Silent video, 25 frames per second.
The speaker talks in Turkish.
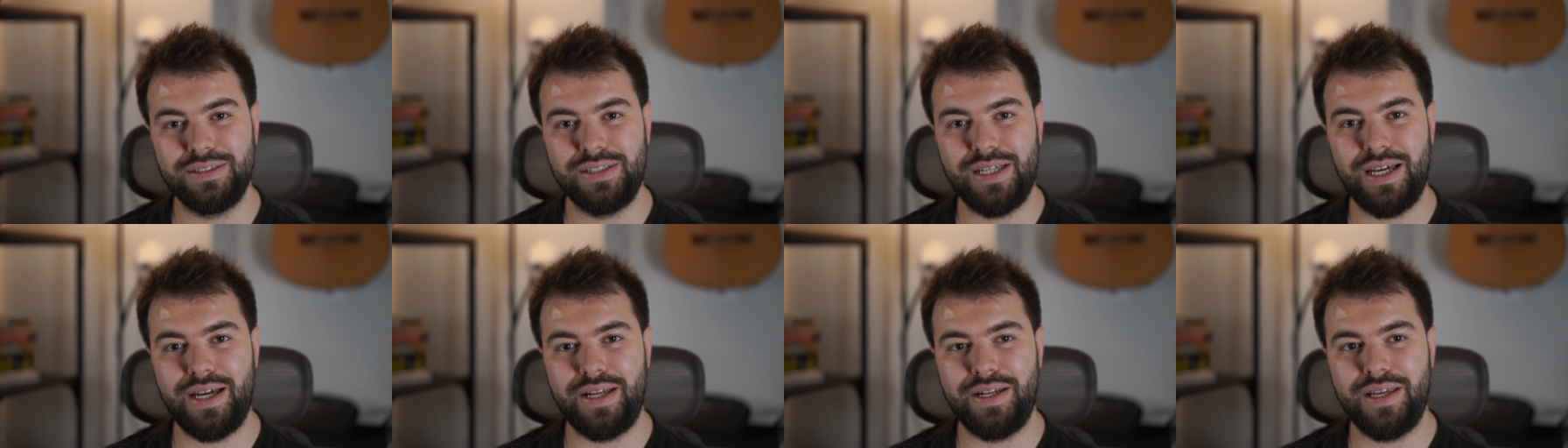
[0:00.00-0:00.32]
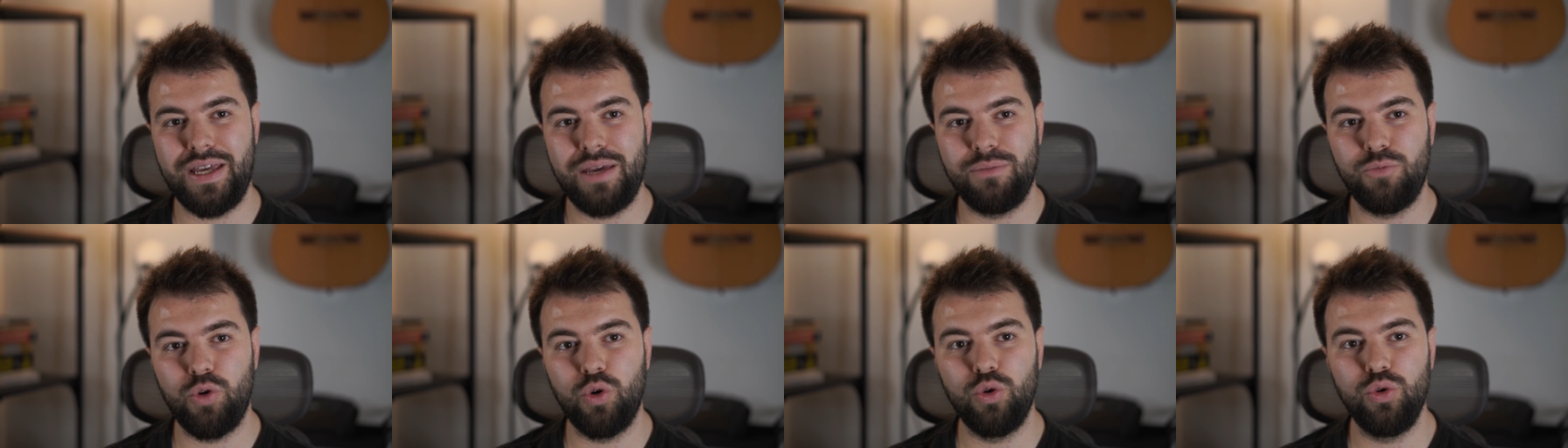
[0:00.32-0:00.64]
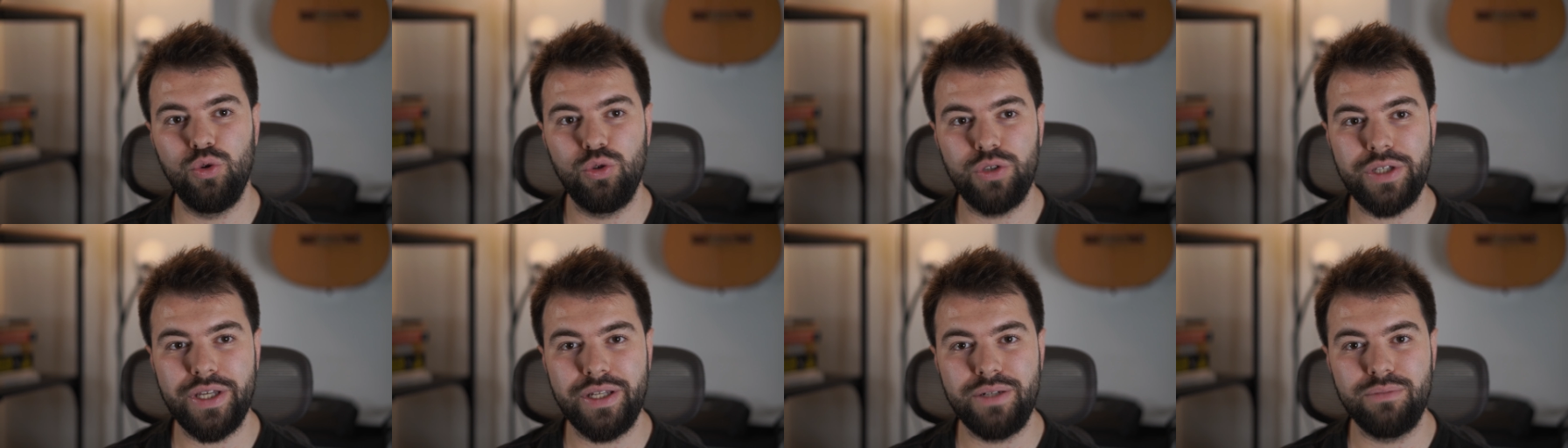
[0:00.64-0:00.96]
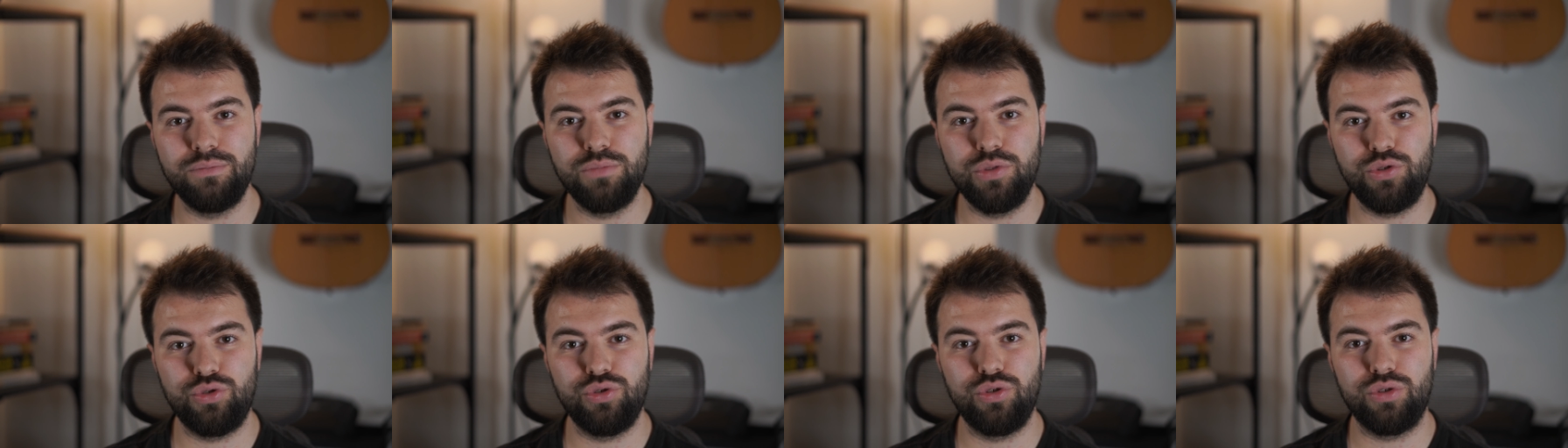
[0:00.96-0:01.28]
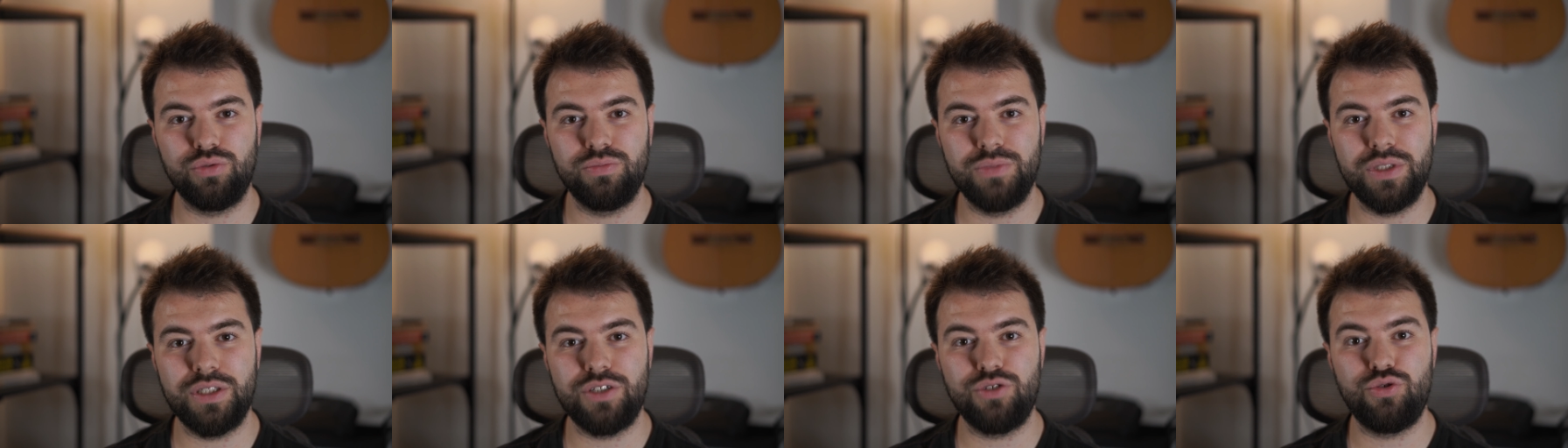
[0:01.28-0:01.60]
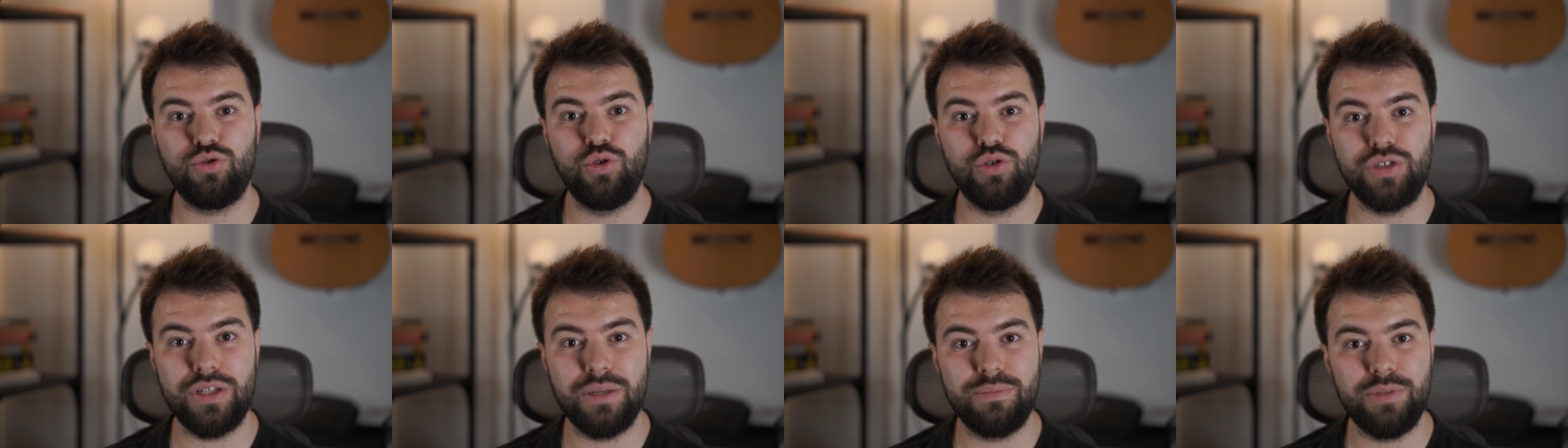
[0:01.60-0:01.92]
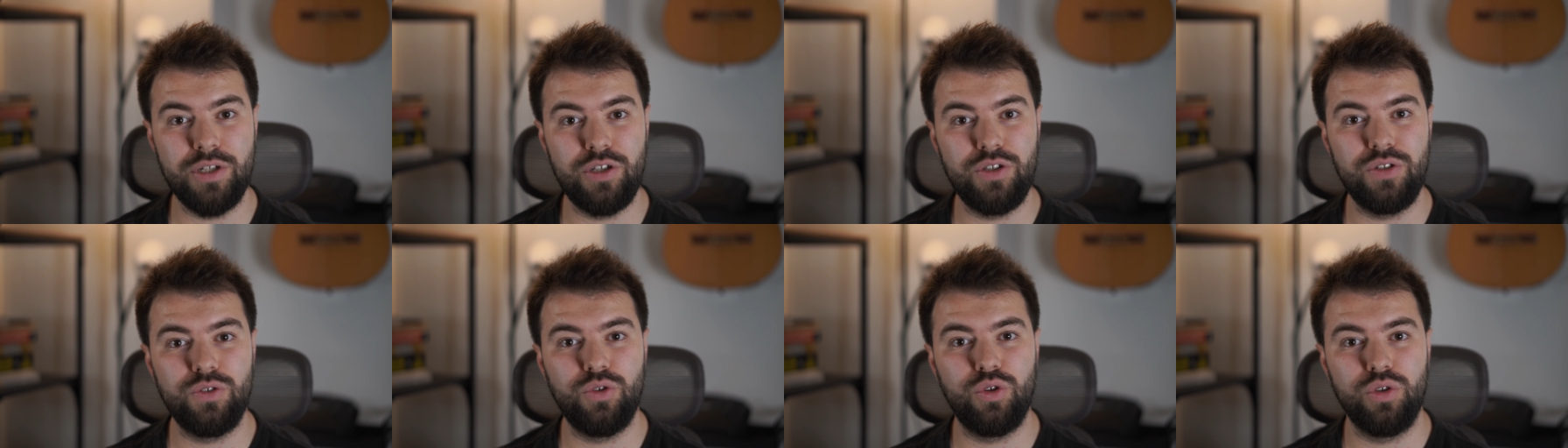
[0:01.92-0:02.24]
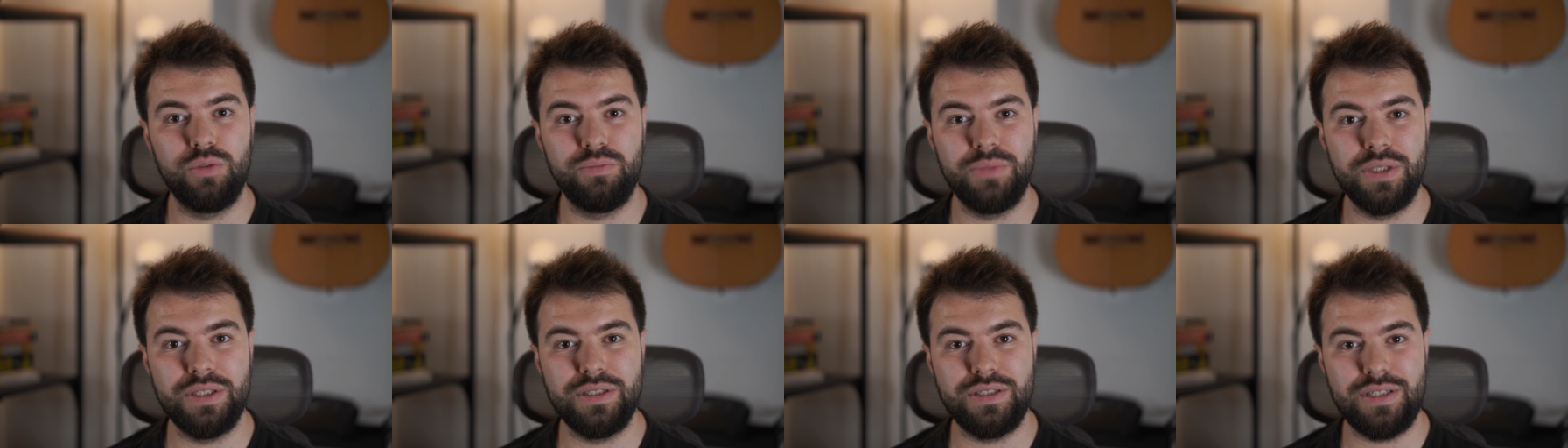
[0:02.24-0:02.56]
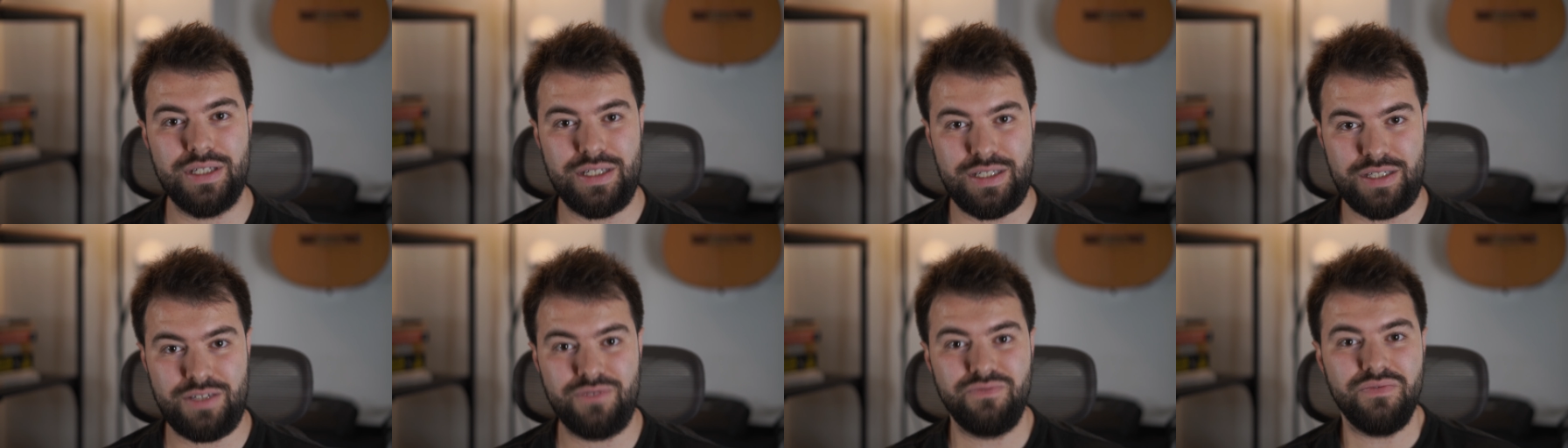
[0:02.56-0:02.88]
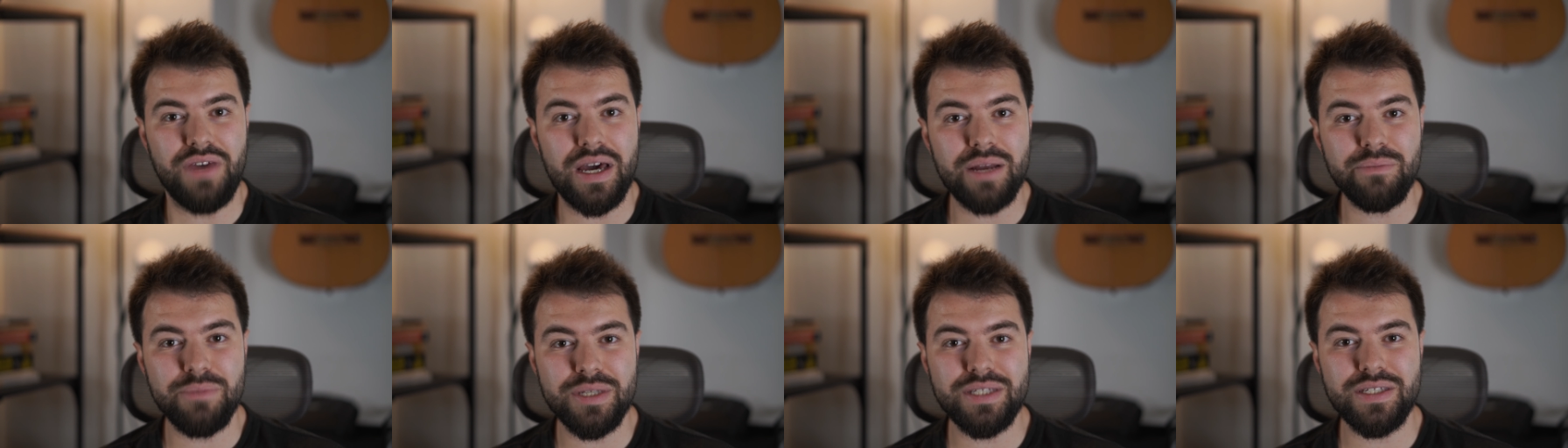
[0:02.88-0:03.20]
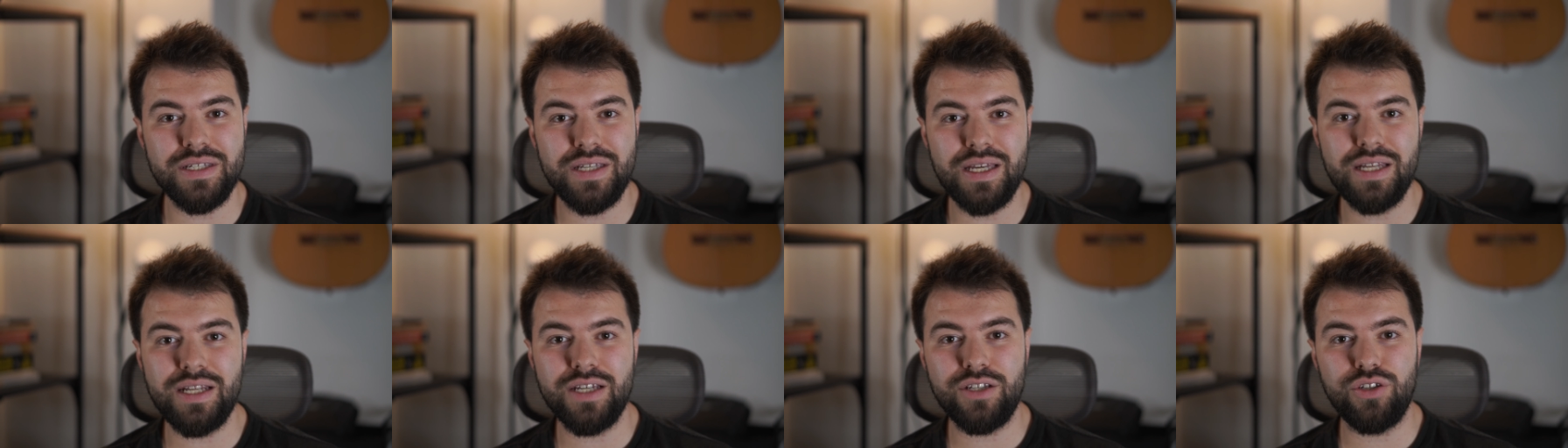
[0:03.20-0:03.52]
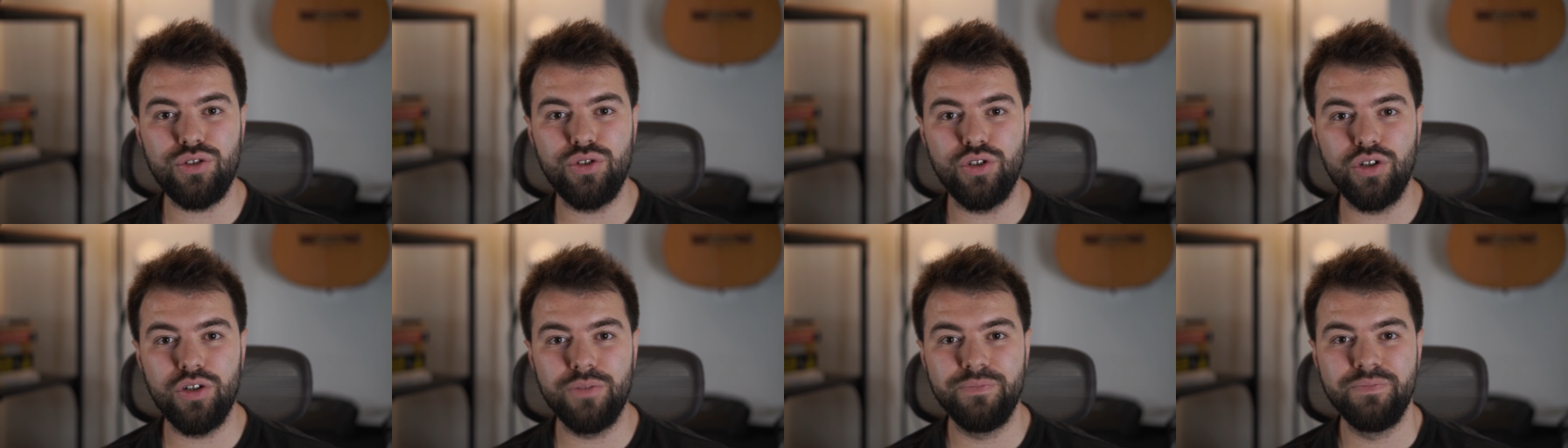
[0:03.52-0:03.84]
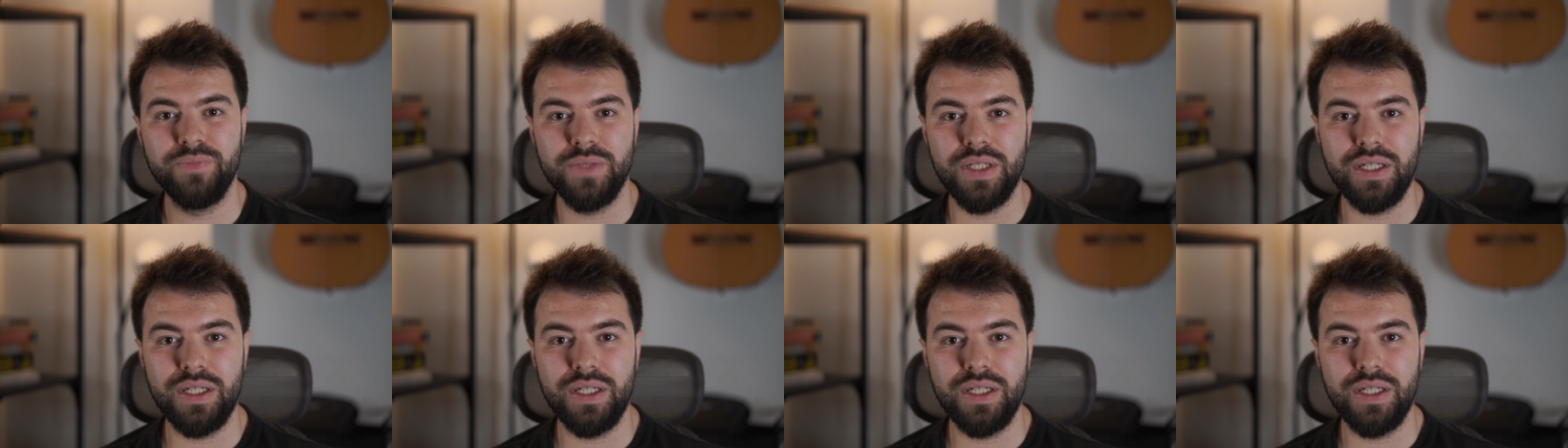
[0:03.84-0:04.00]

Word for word: Yani hem o ülkenin bu sorunları çözebiliyor olmanıza izin vermesi gerekiyor.